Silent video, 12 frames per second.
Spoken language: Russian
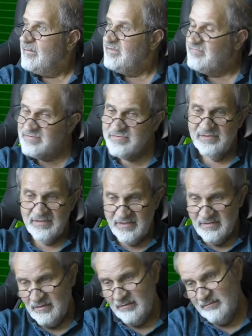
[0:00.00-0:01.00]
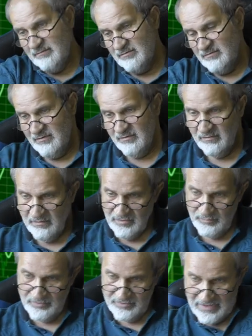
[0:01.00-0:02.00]
И в результате
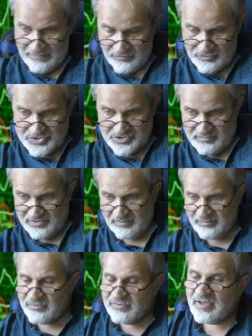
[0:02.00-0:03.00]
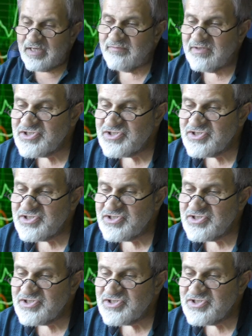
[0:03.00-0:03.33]
наблюдаем то, что мы наблюдаем.